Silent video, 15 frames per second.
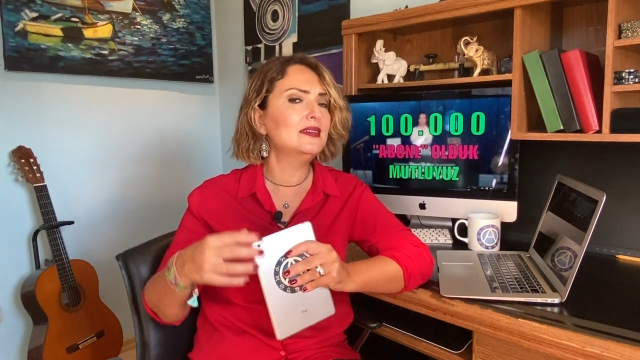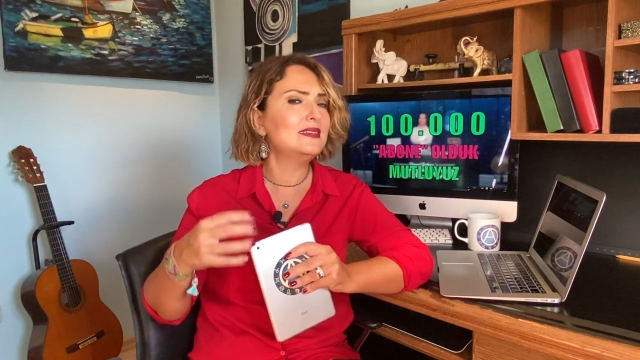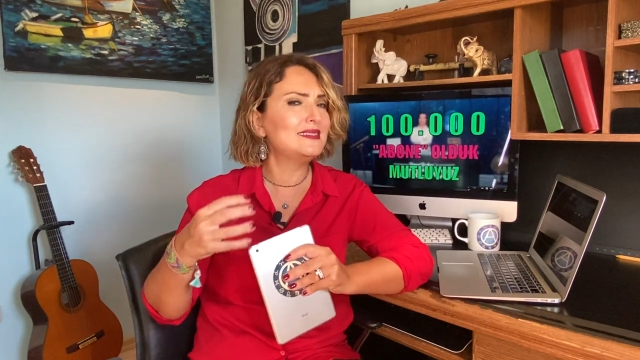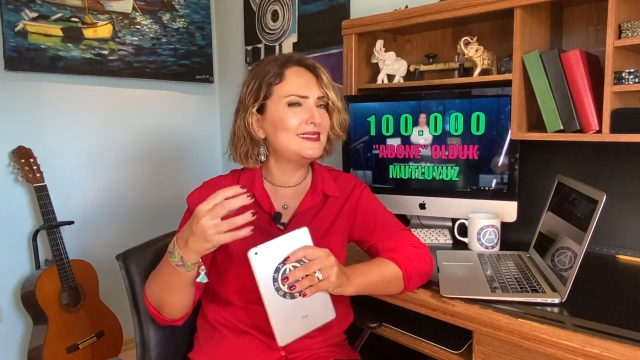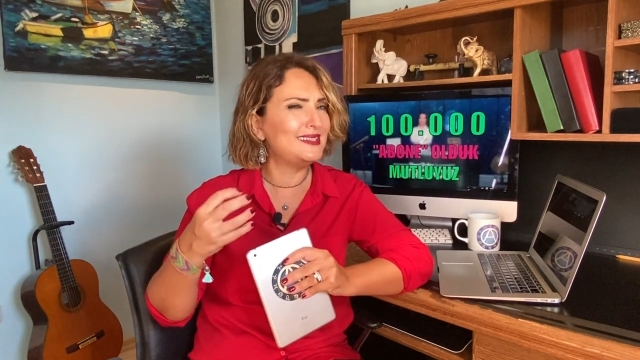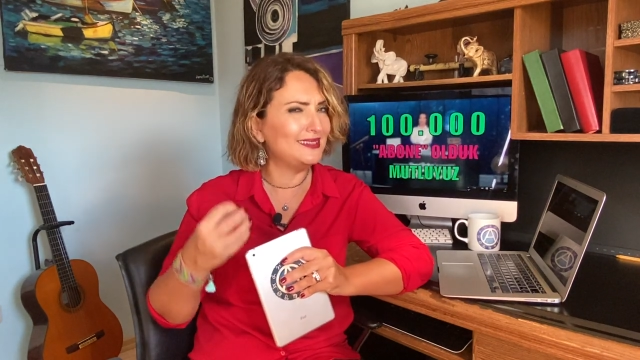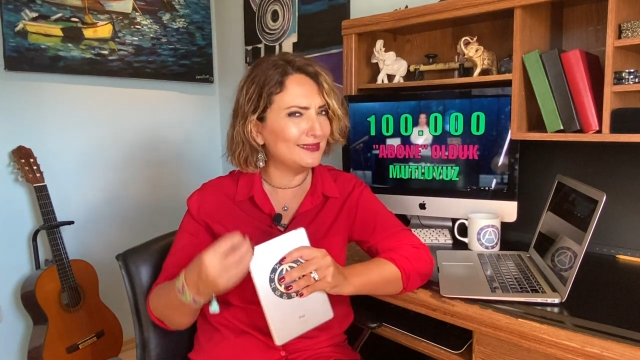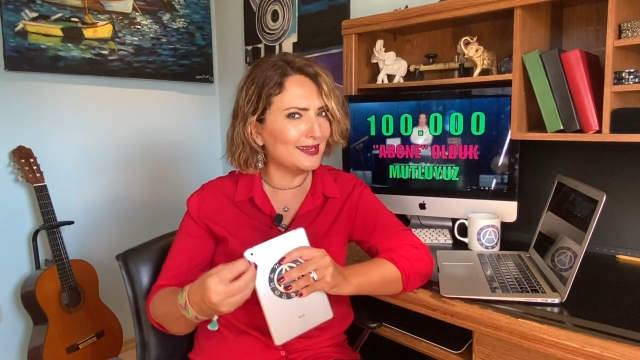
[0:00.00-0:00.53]

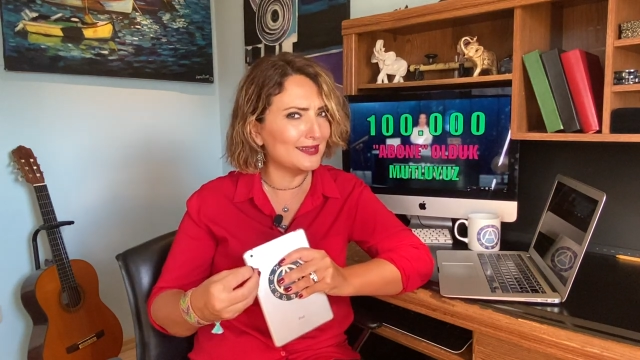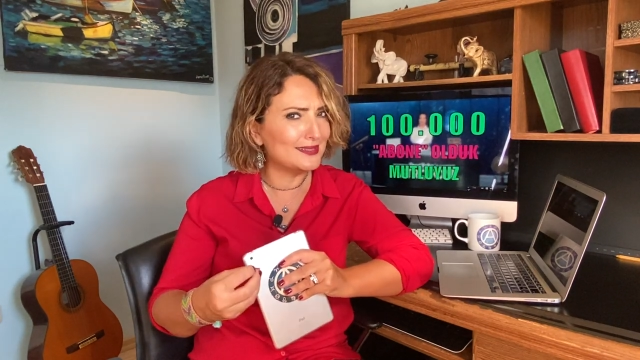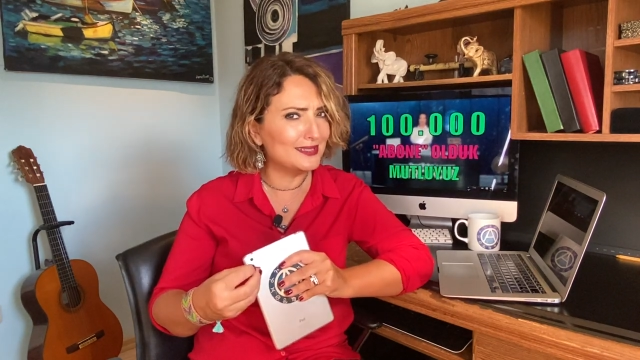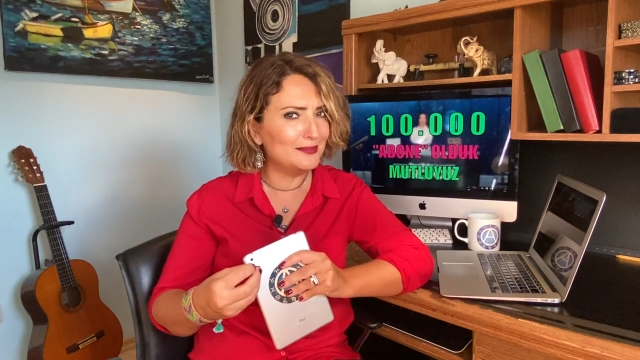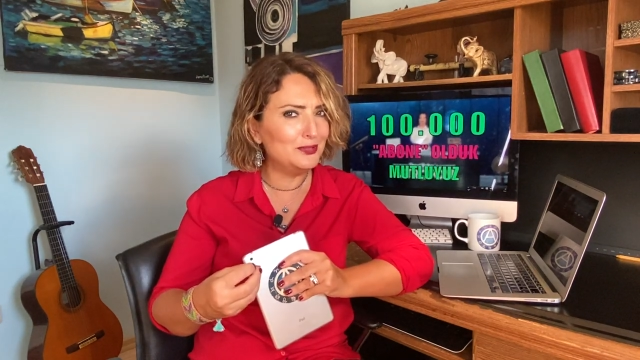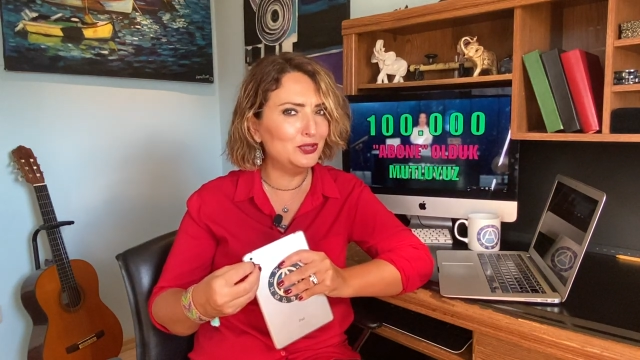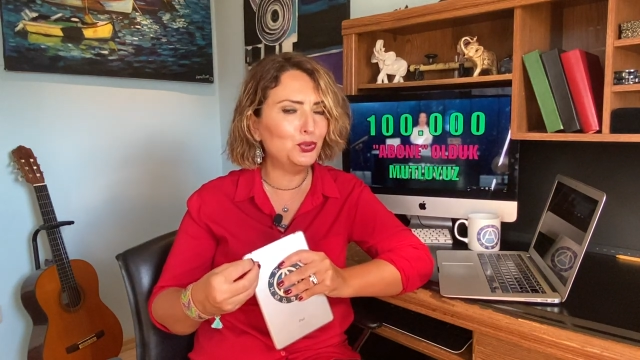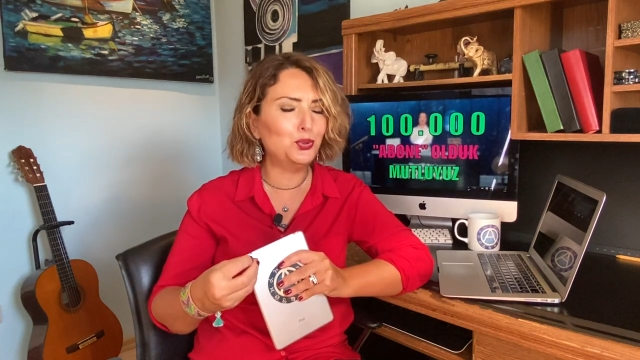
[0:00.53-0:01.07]

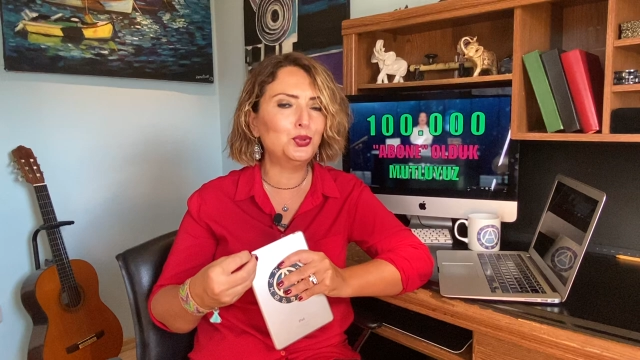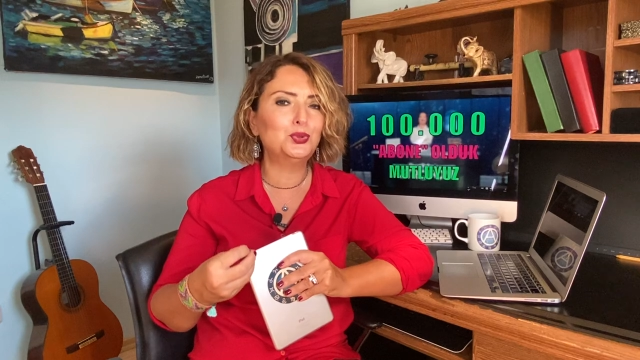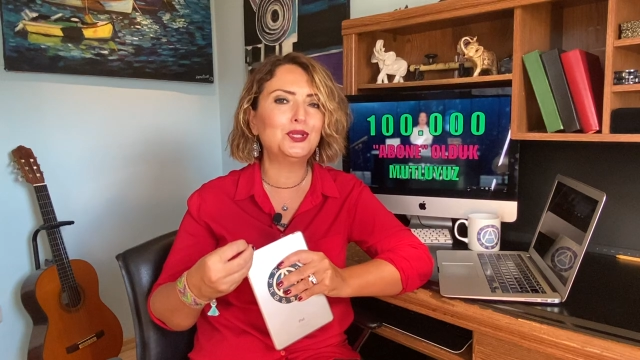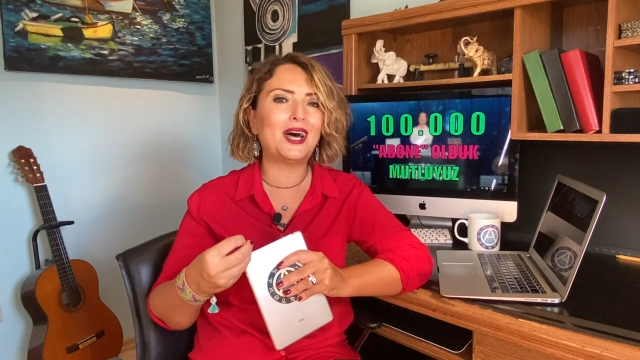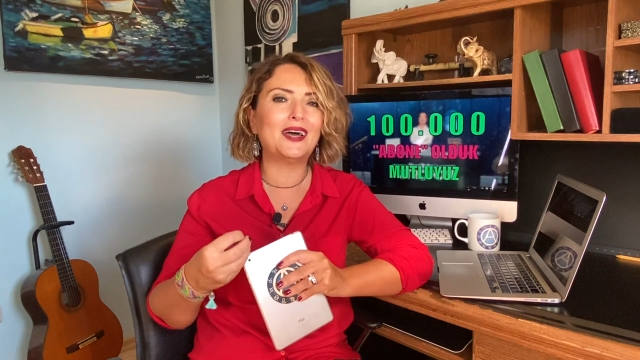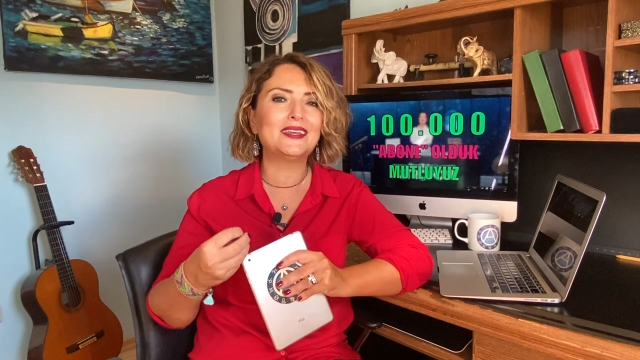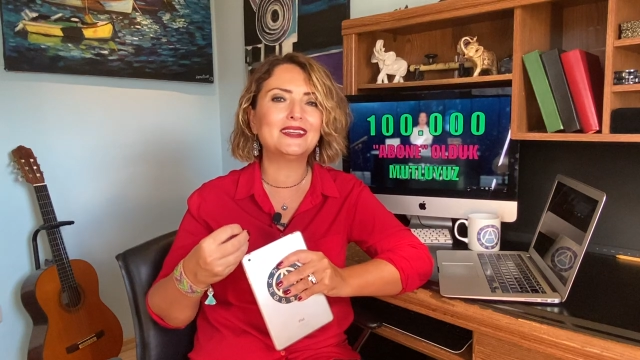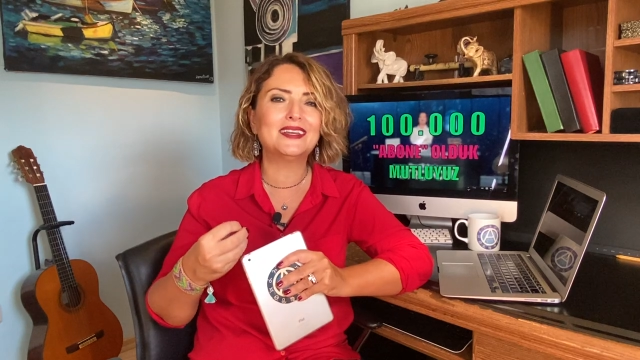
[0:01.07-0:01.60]
stresli bir
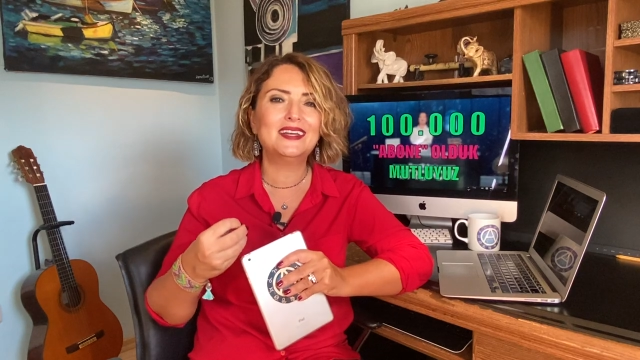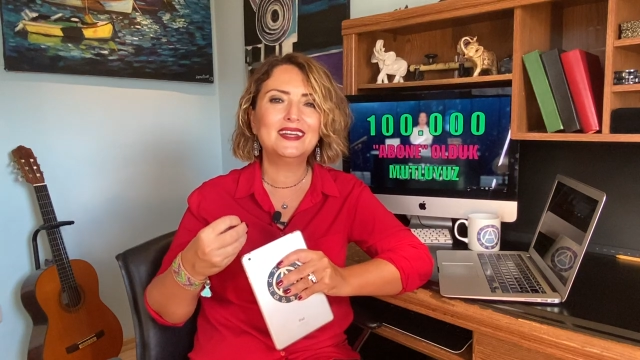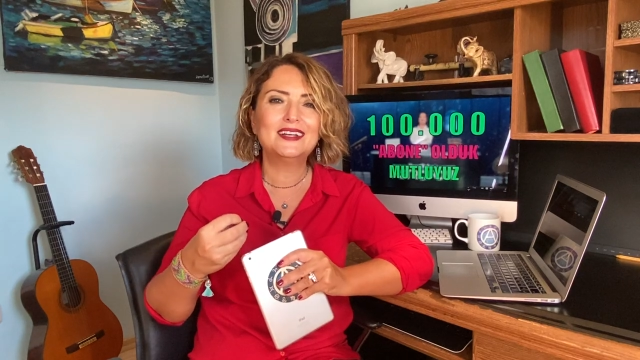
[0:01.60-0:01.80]
Dolunay,